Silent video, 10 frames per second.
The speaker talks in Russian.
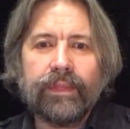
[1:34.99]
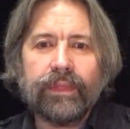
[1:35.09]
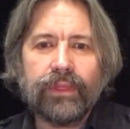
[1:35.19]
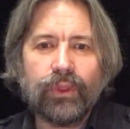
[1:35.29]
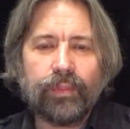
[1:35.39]

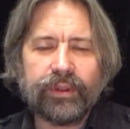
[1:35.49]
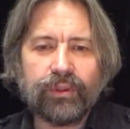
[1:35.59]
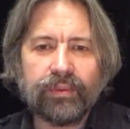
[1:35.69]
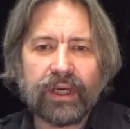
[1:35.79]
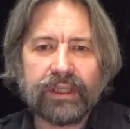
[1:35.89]
Но
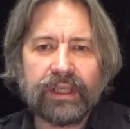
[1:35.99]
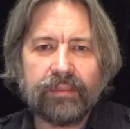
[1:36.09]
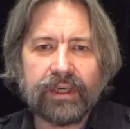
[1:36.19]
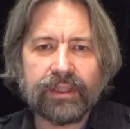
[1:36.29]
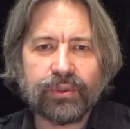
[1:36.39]
потом, когда
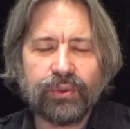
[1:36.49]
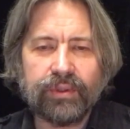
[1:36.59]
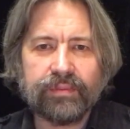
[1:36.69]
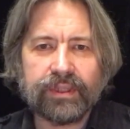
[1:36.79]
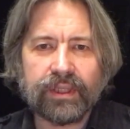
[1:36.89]
мы
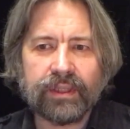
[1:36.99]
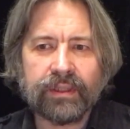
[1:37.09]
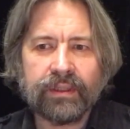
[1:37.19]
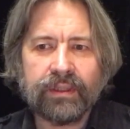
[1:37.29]
расходимся,